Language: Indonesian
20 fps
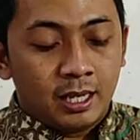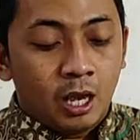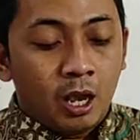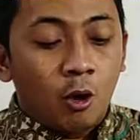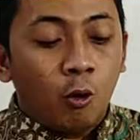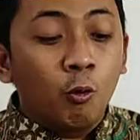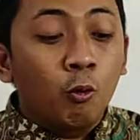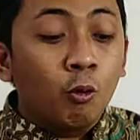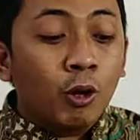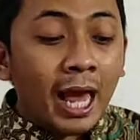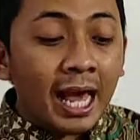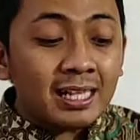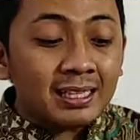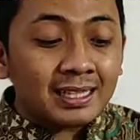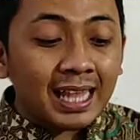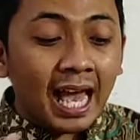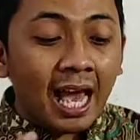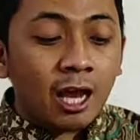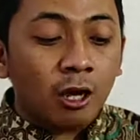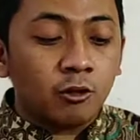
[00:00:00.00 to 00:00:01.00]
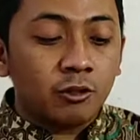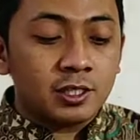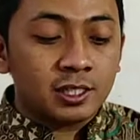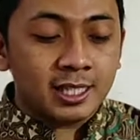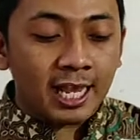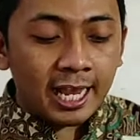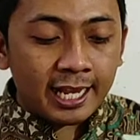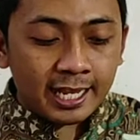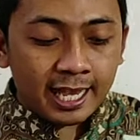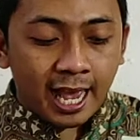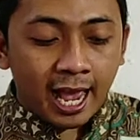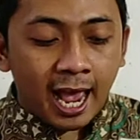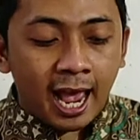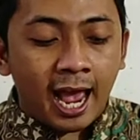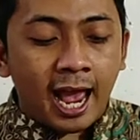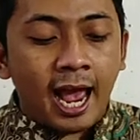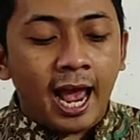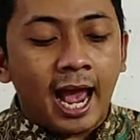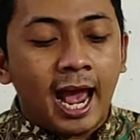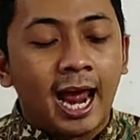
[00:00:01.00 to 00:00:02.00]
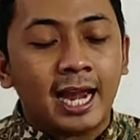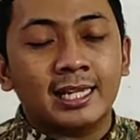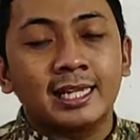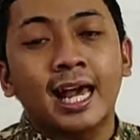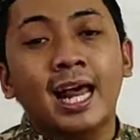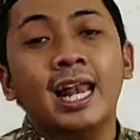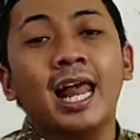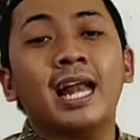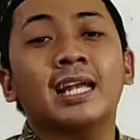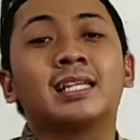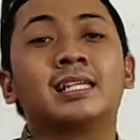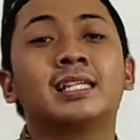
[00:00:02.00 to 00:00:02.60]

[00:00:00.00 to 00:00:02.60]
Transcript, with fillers: Ulang tahun saya adalah